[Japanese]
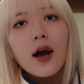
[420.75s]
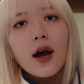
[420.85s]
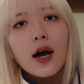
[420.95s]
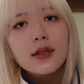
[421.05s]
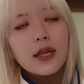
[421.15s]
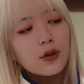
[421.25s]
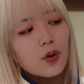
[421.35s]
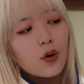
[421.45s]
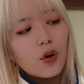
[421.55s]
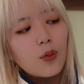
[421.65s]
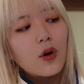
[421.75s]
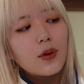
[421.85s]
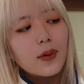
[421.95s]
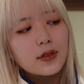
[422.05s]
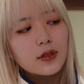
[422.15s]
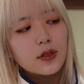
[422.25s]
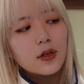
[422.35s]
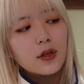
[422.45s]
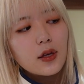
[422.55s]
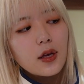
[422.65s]
あったと思います。
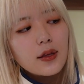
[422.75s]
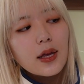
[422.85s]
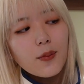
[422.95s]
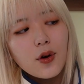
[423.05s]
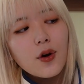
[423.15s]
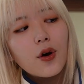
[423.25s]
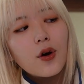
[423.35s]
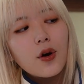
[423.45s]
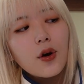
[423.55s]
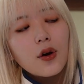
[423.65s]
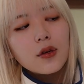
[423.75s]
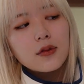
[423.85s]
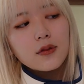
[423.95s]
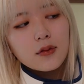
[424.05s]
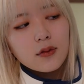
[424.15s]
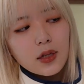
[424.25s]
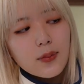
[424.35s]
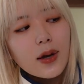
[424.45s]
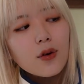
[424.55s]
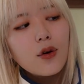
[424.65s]
でも、うん、
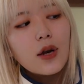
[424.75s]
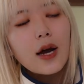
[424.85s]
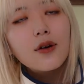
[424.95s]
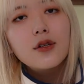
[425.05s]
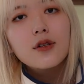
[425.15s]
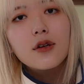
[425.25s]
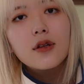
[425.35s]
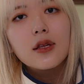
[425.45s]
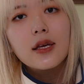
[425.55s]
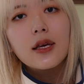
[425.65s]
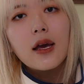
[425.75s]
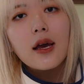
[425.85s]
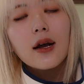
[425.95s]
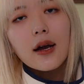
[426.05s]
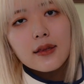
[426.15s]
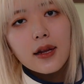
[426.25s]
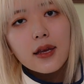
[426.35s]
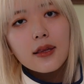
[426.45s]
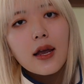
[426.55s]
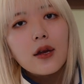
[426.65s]
今のラウール君に課さ
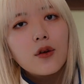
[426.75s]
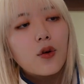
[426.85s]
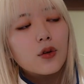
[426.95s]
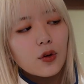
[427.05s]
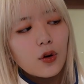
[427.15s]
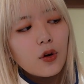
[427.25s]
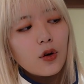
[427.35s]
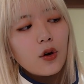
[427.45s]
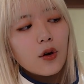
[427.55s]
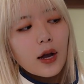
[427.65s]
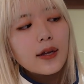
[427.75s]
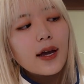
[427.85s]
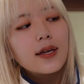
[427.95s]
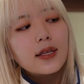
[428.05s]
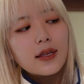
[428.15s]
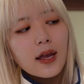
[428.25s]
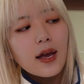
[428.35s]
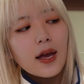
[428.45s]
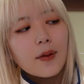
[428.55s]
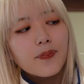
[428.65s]
れていること、課題っ
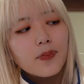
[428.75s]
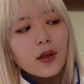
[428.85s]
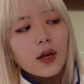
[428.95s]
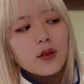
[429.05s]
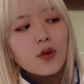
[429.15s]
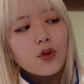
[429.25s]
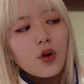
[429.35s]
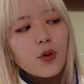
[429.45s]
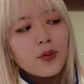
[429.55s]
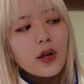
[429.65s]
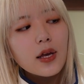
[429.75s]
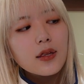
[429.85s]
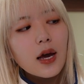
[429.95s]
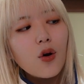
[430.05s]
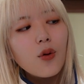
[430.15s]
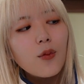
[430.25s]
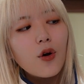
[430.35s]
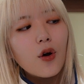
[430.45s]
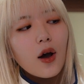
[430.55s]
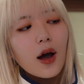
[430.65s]
て、そのプレッシャーを
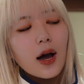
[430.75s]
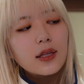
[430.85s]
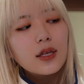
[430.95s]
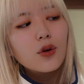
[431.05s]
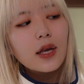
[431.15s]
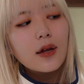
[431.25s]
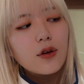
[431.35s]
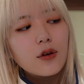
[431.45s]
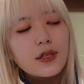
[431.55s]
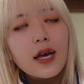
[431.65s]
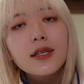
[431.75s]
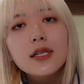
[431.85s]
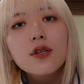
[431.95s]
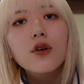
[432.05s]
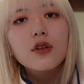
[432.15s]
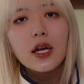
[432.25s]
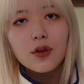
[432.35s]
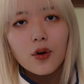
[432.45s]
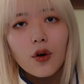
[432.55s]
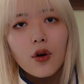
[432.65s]
も跳ねのける精神力だ
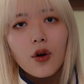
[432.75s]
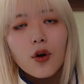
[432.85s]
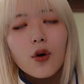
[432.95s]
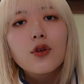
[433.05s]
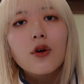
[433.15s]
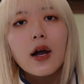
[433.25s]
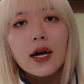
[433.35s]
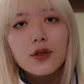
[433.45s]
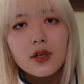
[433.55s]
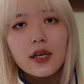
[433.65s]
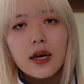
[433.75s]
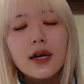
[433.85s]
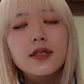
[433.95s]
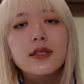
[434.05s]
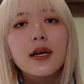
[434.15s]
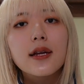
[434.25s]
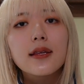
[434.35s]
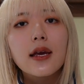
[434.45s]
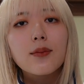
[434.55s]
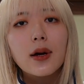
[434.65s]
とこのカードに暗示され
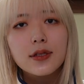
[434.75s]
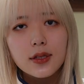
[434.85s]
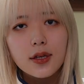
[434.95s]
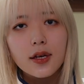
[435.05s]
ています。